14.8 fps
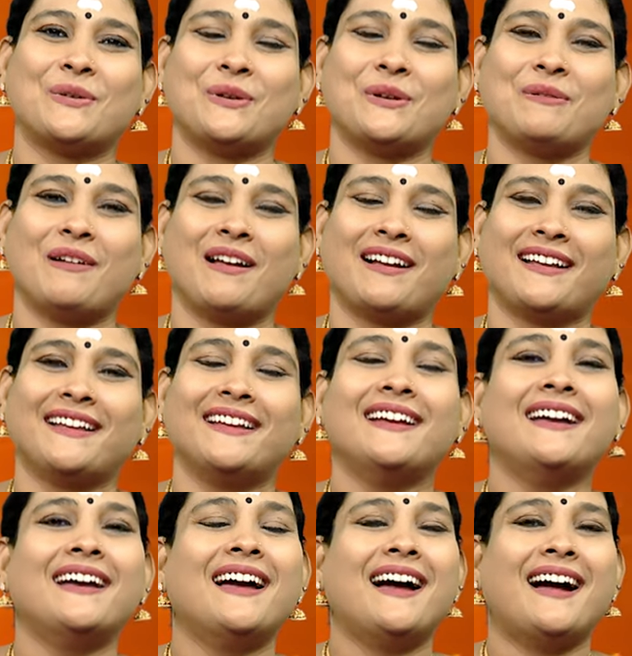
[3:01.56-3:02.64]
கொண்டு வாங்க
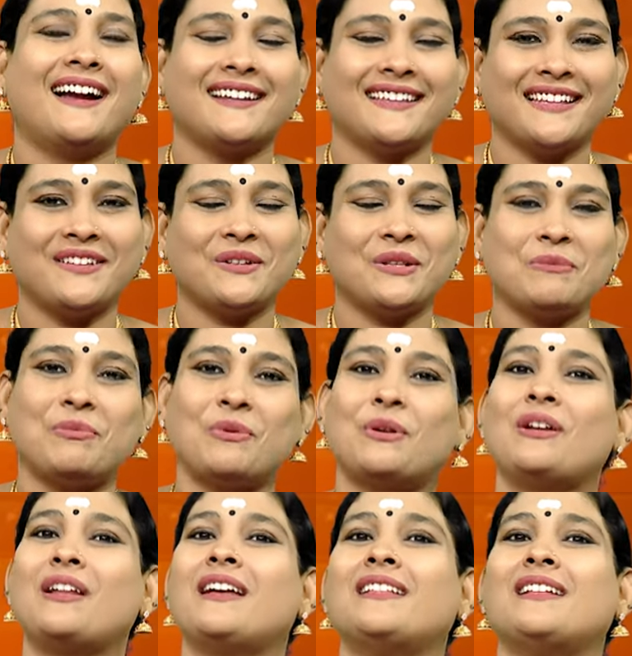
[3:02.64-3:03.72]
அடுத்தது வந்து
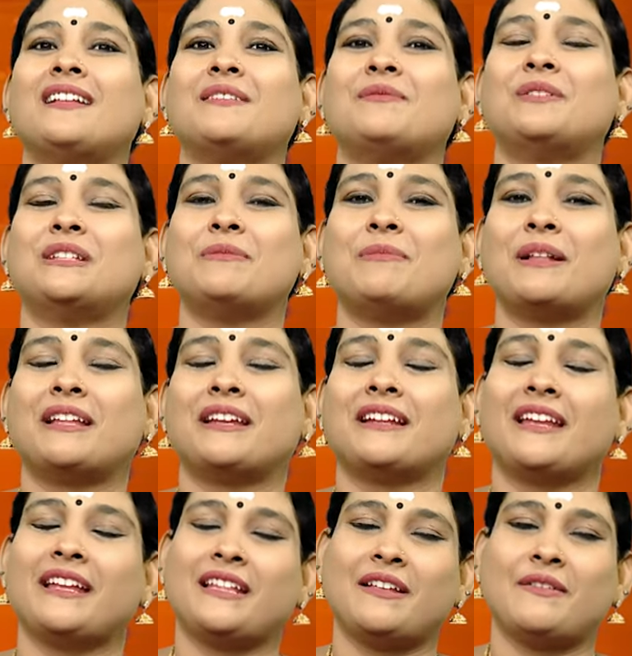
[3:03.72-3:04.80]
பொருளாதாரம் வந்து
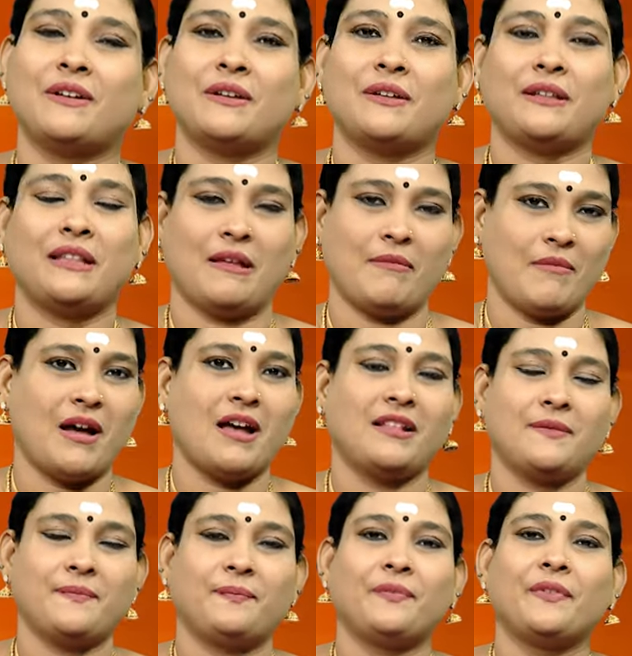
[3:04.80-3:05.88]
பார்த்திங்கன்னா இந்த இந்த
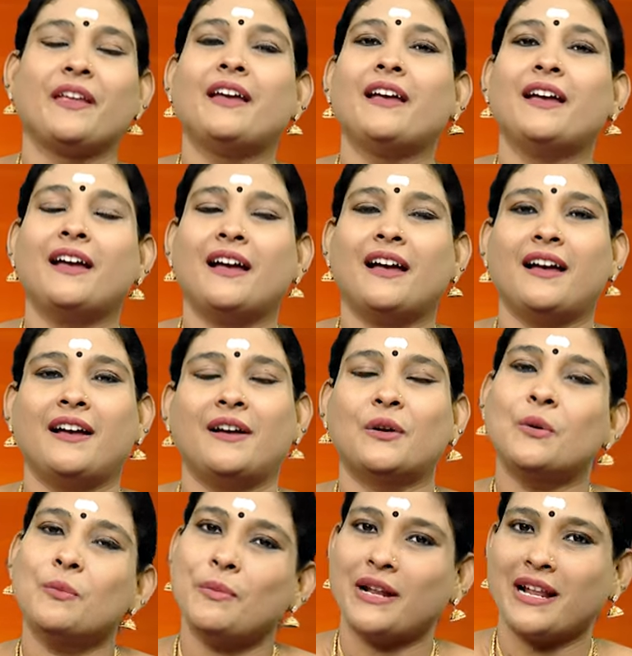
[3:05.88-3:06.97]
மாதம்
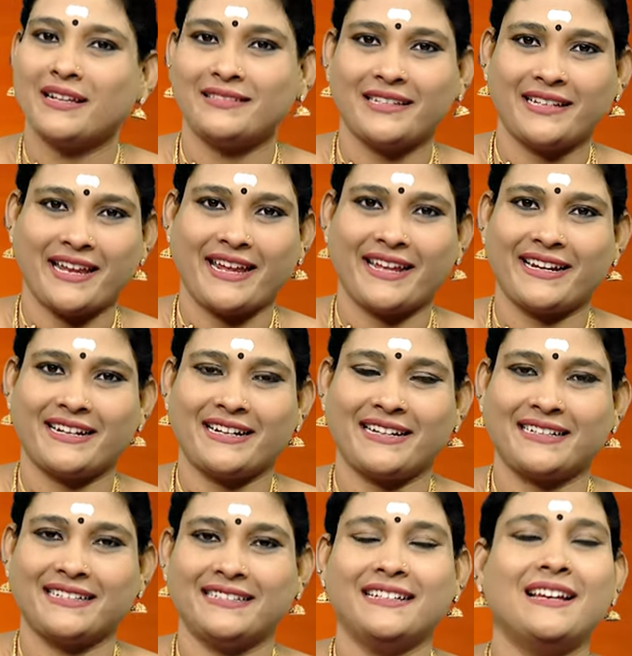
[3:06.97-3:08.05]
கும்பராசி
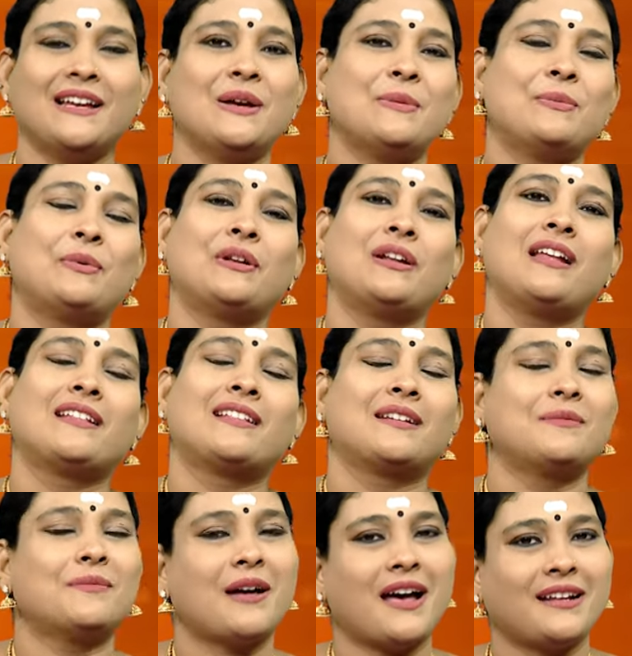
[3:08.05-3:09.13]
நேயர்களுக்கு
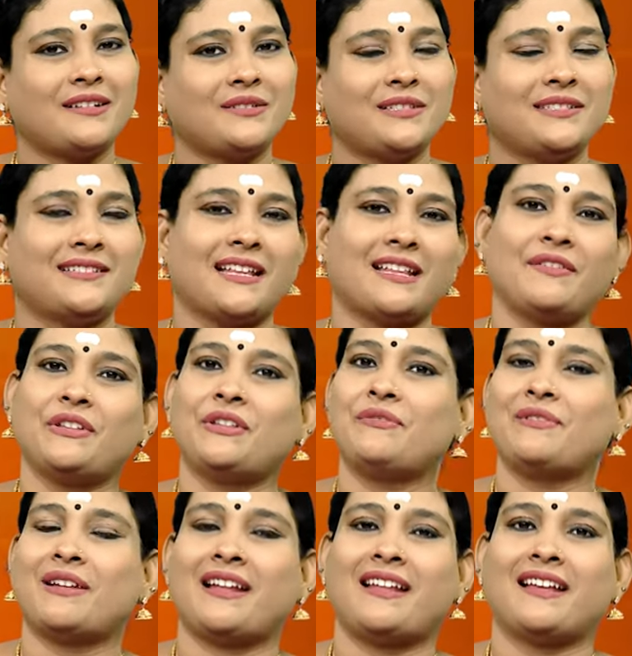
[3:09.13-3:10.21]
பொருளாதாரம் அறுபது
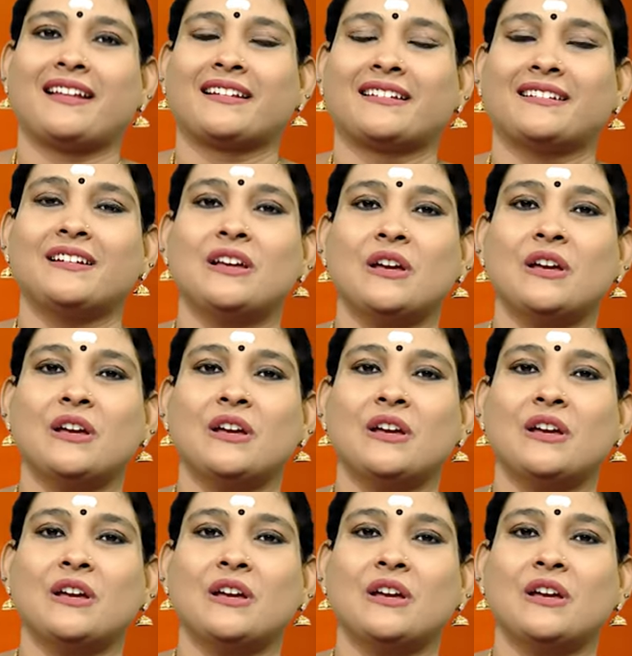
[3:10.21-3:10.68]
சதவீதம் நல்லாயிருக்கு